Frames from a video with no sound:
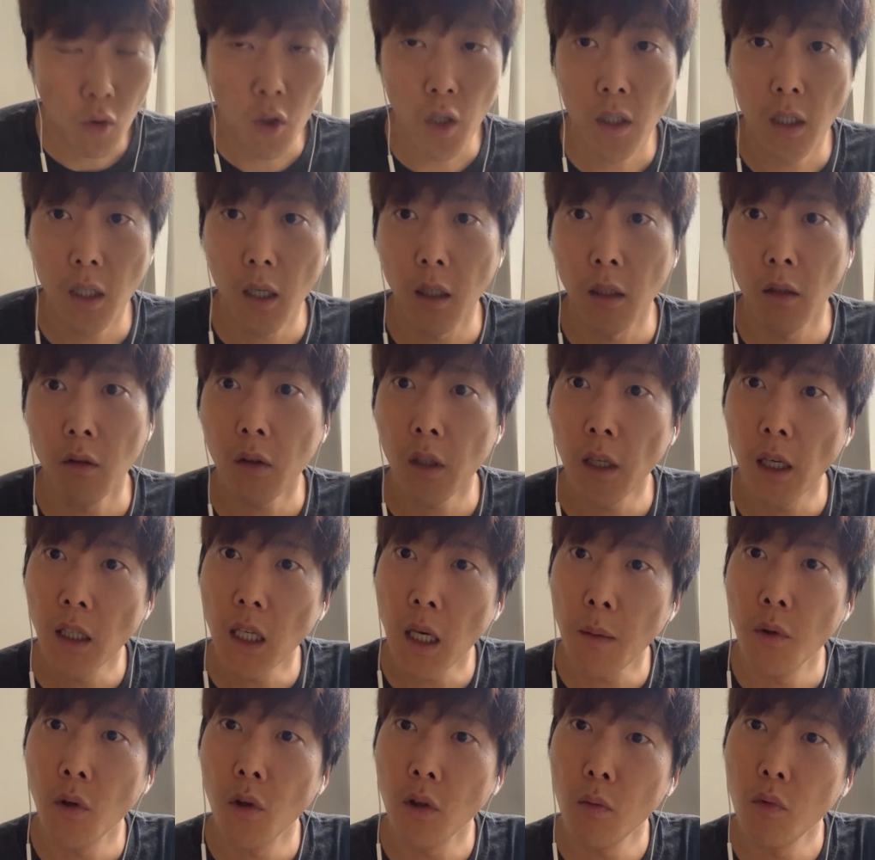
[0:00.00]
물론 이제
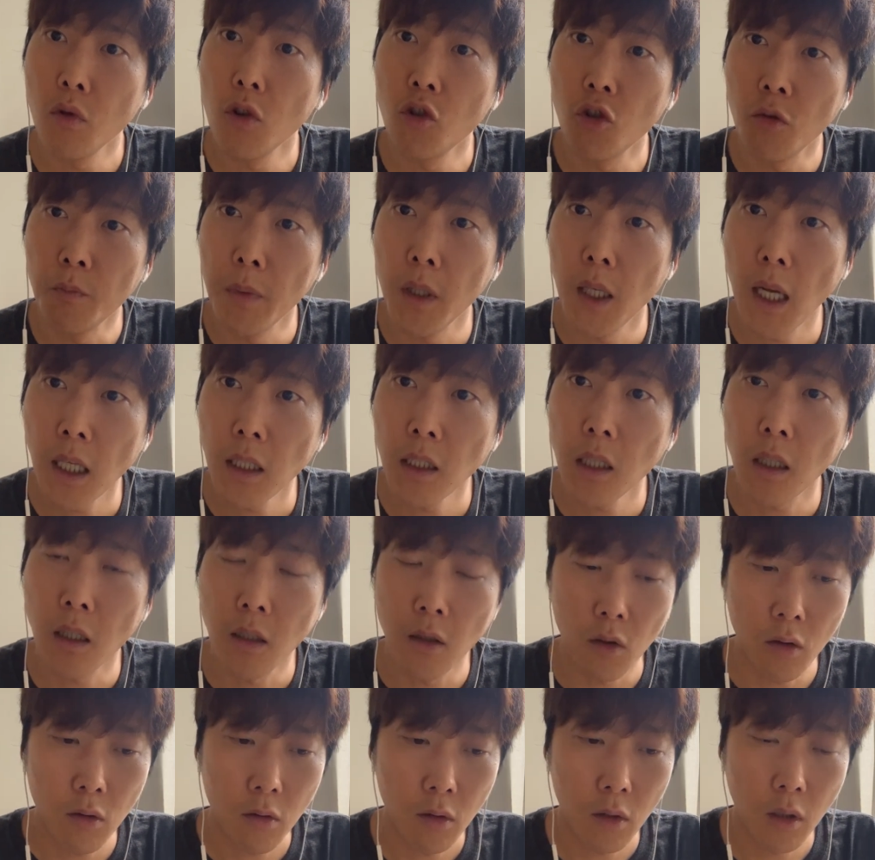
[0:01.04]
이렇게 얘기하면 여러분들 준비를
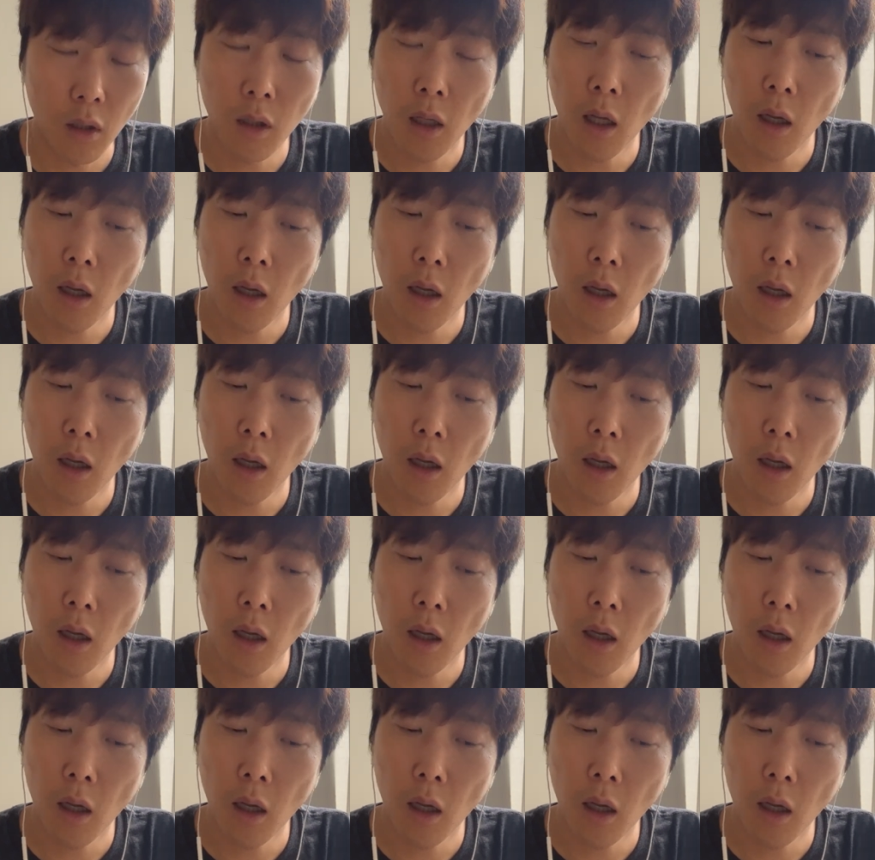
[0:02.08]
하시겠죠.